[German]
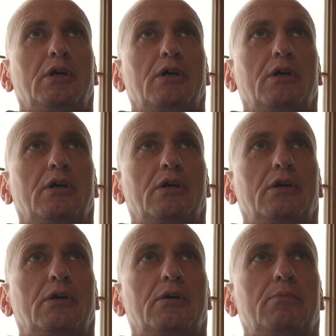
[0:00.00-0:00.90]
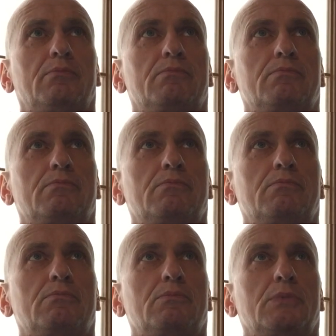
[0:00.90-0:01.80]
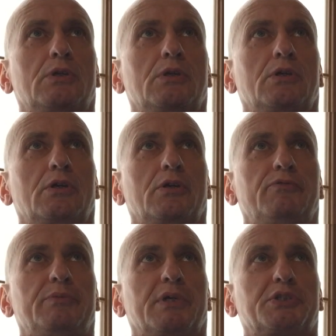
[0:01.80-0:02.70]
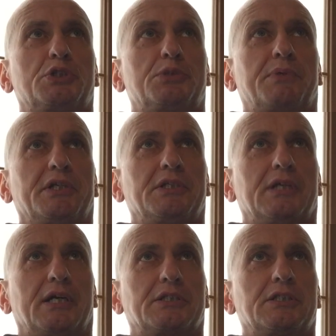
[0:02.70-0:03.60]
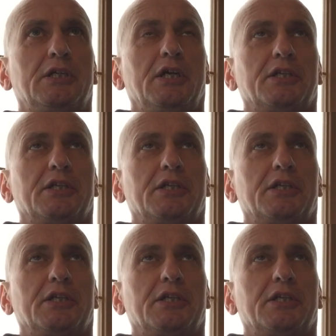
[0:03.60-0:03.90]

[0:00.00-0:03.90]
Ähm, wie man zu sprechen hat.